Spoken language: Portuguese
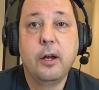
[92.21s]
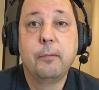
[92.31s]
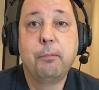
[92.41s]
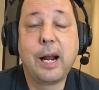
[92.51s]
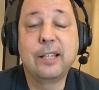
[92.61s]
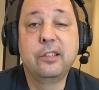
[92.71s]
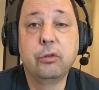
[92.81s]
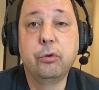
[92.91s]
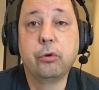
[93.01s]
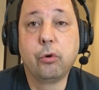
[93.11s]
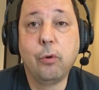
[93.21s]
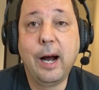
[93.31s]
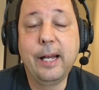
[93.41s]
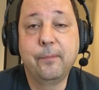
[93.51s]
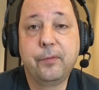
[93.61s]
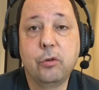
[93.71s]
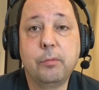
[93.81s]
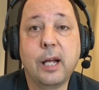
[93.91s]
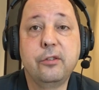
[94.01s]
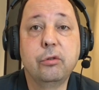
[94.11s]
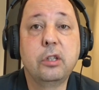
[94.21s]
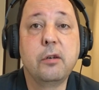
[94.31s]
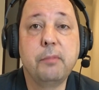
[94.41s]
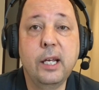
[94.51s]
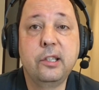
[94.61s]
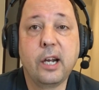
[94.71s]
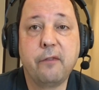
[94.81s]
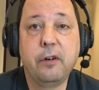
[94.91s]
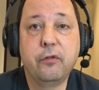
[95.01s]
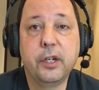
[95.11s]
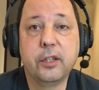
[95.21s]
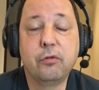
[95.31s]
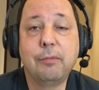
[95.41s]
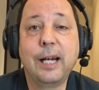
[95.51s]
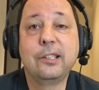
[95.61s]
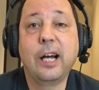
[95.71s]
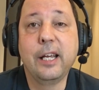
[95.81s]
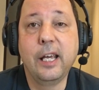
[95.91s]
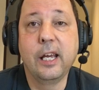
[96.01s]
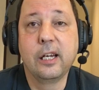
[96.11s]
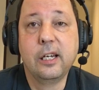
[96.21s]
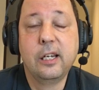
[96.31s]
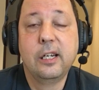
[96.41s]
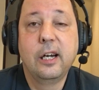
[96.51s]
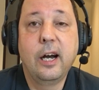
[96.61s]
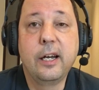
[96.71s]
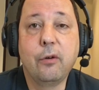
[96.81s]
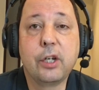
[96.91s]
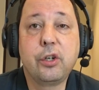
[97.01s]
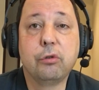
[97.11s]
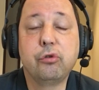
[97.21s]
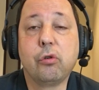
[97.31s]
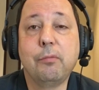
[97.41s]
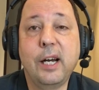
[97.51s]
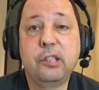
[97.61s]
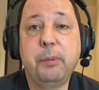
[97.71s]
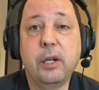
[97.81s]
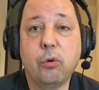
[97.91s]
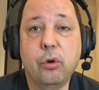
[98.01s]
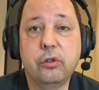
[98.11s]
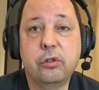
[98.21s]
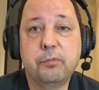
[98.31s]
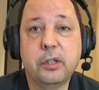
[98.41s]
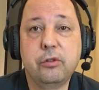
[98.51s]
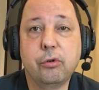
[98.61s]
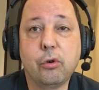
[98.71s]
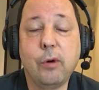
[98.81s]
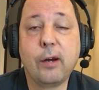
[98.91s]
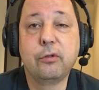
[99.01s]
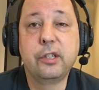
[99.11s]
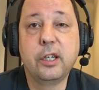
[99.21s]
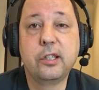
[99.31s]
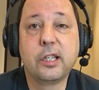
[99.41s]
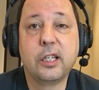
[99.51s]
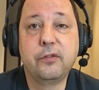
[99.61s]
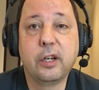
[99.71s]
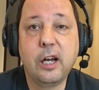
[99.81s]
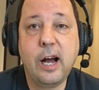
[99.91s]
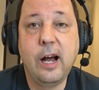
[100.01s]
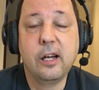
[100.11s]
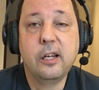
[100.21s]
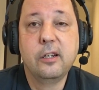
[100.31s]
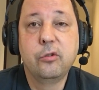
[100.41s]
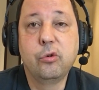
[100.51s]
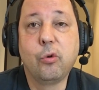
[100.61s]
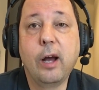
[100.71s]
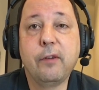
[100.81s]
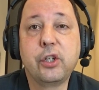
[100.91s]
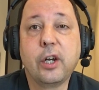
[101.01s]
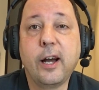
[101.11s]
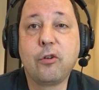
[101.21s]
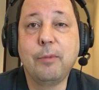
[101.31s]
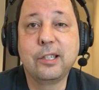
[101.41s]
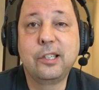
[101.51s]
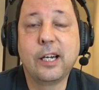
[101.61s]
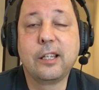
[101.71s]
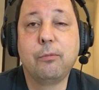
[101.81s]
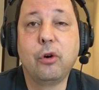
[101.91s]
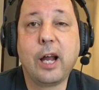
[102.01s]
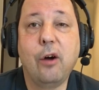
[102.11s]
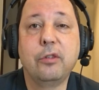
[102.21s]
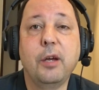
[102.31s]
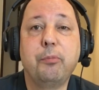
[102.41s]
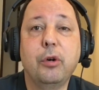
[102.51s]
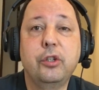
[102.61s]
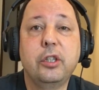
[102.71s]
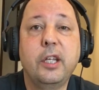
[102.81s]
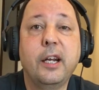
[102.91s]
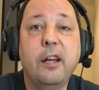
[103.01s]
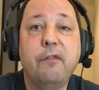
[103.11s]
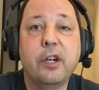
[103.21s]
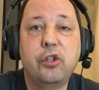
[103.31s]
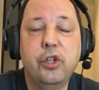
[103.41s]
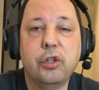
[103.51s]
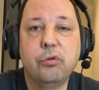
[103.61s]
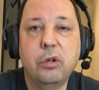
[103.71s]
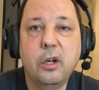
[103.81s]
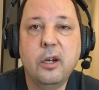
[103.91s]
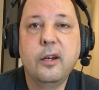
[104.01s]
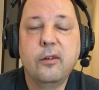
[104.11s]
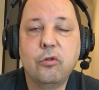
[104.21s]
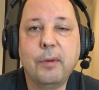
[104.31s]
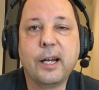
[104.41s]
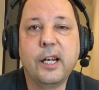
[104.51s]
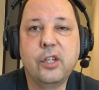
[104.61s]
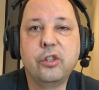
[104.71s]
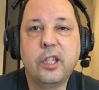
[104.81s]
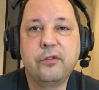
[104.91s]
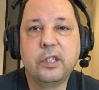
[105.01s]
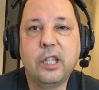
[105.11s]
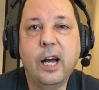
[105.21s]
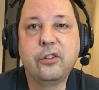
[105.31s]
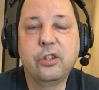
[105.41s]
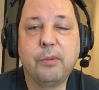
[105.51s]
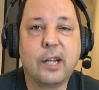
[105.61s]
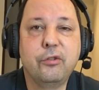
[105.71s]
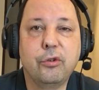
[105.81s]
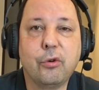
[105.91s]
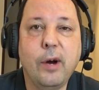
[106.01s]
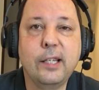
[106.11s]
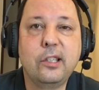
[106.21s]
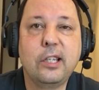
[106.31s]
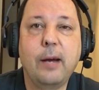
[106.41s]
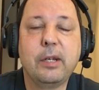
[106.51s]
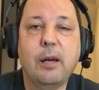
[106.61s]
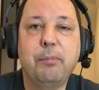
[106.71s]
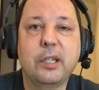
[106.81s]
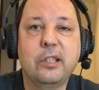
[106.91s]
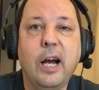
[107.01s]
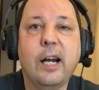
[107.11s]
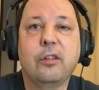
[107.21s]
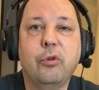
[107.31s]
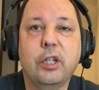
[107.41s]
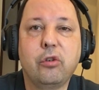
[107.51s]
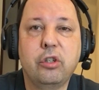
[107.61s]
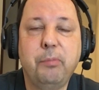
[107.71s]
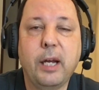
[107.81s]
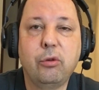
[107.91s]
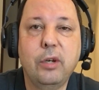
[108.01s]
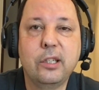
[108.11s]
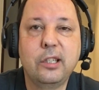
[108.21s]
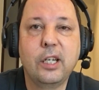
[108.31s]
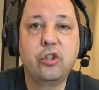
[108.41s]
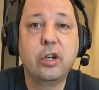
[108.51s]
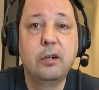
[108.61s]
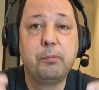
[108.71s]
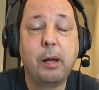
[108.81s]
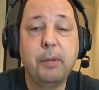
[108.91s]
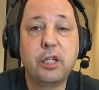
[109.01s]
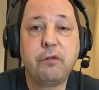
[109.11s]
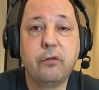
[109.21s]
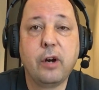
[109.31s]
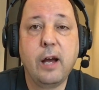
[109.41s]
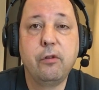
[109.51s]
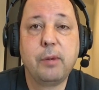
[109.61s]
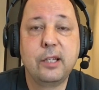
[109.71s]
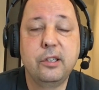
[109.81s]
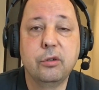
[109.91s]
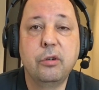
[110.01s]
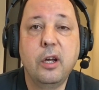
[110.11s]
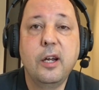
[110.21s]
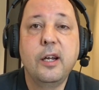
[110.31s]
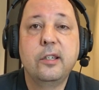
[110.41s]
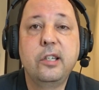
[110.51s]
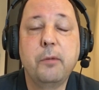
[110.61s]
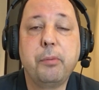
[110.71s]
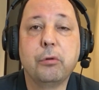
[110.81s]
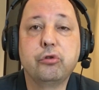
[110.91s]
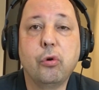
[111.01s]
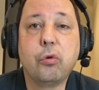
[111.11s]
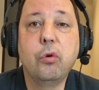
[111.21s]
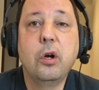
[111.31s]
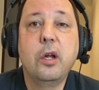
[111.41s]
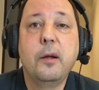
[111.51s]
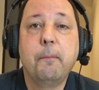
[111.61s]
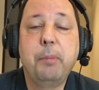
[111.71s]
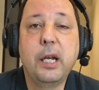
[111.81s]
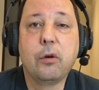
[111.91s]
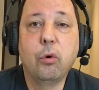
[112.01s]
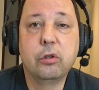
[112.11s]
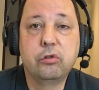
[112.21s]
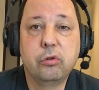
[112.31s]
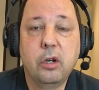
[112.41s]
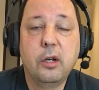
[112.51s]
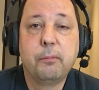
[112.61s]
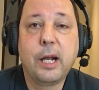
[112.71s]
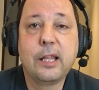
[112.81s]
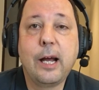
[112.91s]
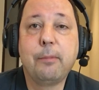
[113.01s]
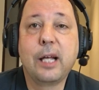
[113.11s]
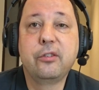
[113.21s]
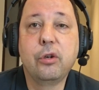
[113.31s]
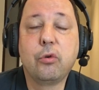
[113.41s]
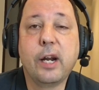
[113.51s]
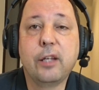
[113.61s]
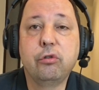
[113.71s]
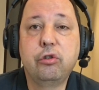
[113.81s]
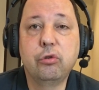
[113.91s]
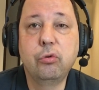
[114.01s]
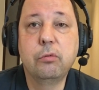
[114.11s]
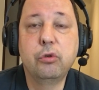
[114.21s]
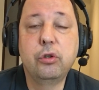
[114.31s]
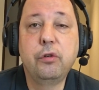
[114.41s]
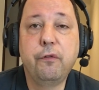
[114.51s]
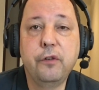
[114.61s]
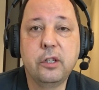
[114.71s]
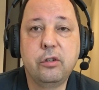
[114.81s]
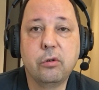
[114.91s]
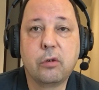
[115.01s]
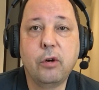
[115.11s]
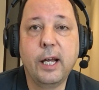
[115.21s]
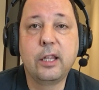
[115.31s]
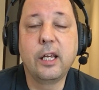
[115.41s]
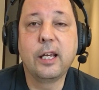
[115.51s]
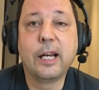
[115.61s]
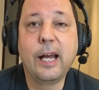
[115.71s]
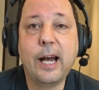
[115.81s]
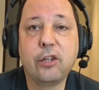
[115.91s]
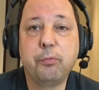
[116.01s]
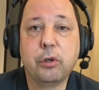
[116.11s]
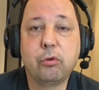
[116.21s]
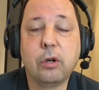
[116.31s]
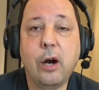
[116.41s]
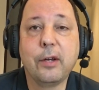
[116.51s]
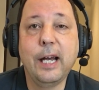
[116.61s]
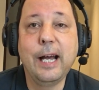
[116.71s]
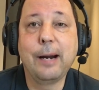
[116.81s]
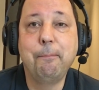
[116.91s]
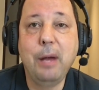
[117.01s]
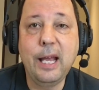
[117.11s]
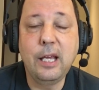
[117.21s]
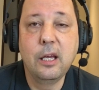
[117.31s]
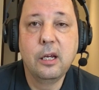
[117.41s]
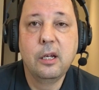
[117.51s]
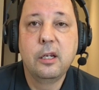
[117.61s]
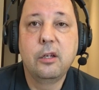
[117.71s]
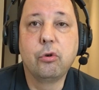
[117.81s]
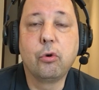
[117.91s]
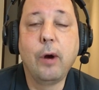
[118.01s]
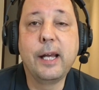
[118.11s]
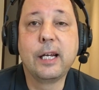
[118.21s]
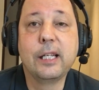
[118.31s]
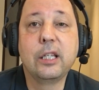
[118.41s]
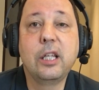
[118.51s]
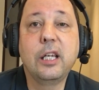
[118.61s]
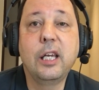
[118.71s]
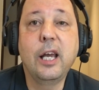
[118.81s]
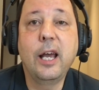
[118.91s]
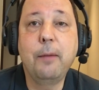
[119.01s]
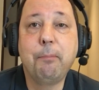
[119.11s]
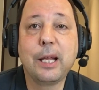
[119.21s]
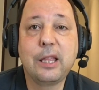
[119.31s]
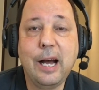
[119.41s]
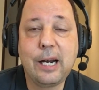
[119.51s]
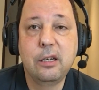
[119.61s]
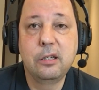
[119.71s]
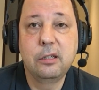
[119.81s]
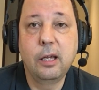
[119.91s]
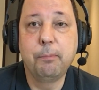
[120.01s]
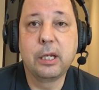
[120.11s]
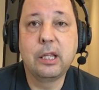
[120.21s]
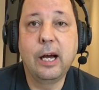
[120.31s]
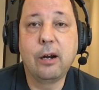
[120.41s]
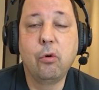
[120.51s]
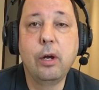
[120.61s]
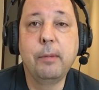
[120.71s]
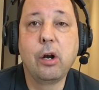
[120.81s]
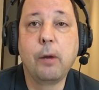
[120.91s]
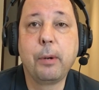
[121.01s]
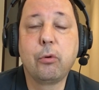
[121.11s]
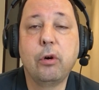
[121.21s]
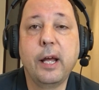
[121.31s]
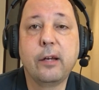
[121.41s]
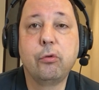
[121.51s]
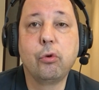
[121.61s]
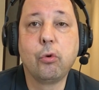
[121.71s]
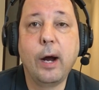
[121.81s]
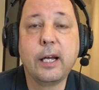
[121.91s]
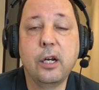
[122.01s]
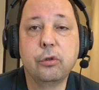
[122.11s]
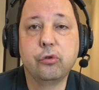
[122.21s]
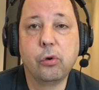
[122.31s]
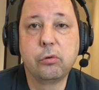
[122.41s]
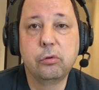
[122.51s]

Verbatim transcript: Brasil e Uruguai. O Brasil também será favorito, mas aí, aí eu acho que é um jogo mais perigoso, porque se o Uruguai conseguir se classificar, o Uruguai vai chegar com uma certa moral depois de ter revertido uma grande desvantagem. E o Brasil e o Uruguai sabe que, apesar do retrospecto recente amplamente favorável ao Brasil, sempre é um jogo perigoso. Para dar Brasil e Coreia do Sul, muito difícil. A Coreia tem que ganhar de Portugal e ganhar bem, e o Uruguai e Gana tem que empatar. Empatar. Ou é melhor para a Coreia que o Uruguai ganhe o jogo.